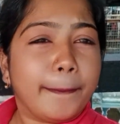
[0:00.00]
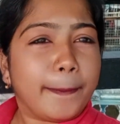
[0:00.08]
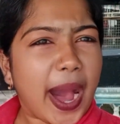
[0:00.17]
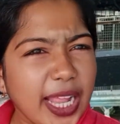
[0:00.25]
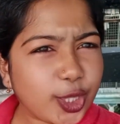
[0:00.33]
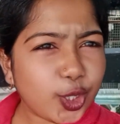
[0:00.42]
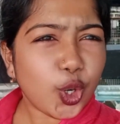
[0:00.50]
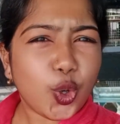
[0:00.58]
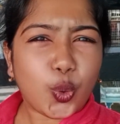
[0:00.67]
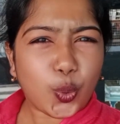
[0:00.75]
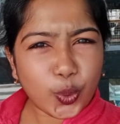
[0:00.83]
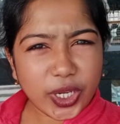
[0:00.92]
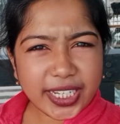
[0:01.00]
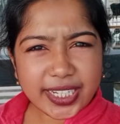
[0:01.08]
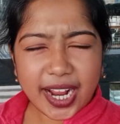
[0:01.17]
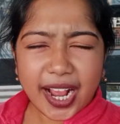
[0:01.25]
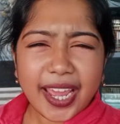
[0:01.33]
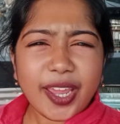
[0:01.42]
মাত্র কুড়ি
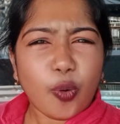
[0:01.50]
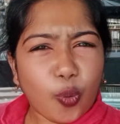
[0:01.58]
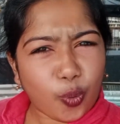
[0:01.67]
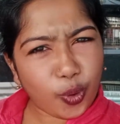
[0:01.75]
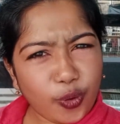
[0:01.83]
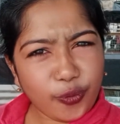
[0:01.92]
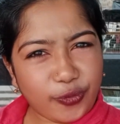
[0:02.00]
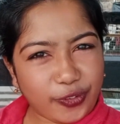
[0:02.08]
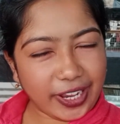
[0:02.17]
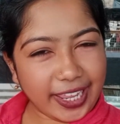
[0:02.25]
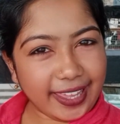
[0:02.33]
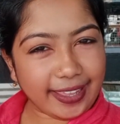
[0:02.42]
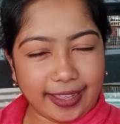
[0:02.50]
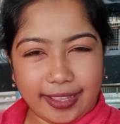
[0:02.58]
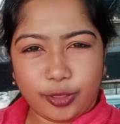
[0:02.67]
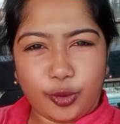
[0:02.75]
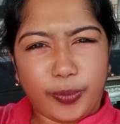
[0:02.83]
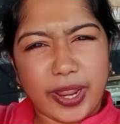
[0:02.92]
টাকায় ওয়ার ফিলিং
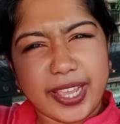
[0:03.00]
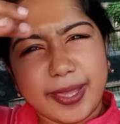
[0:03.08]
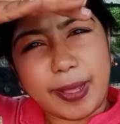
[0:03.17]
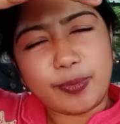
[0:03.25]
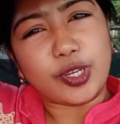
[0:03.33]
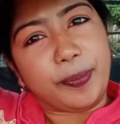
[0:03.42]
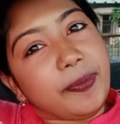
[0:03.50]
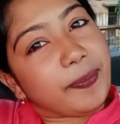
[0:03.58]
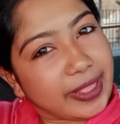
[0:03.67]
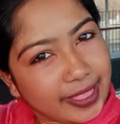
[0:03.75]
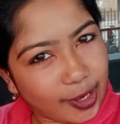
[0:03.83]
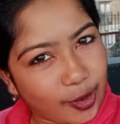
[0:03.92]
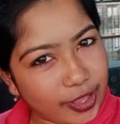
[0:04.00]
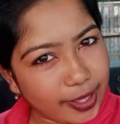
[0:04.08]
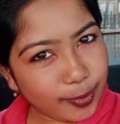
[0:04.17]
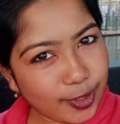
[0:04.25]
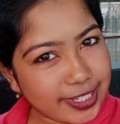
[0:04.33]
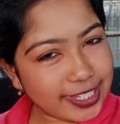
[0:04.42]
তোমরা কি ভাবছো আমি মিথ্যে কথা
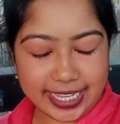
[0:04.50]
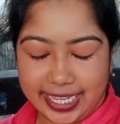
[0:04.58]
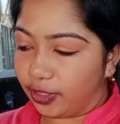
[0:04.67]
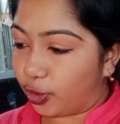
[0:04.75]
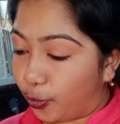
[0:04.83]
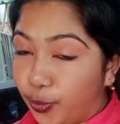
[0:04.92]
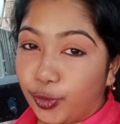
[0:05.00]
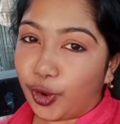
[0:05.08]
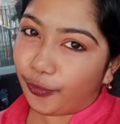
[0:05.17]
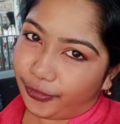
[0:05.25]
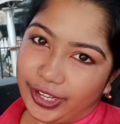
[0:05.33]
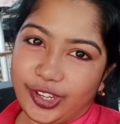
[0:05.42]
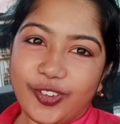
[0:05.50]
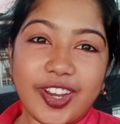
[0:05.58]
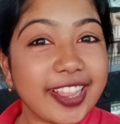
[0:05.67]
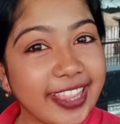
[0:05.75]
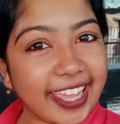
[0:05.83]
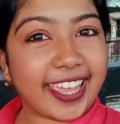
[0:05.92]
বলছি তো পুরো ভিডিওটা
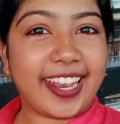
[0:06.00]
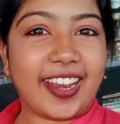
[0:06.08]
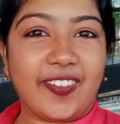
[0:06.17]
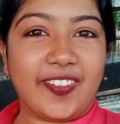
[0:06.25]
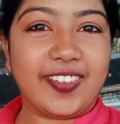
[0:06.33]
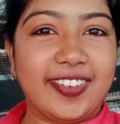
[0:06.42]
দেখে নাও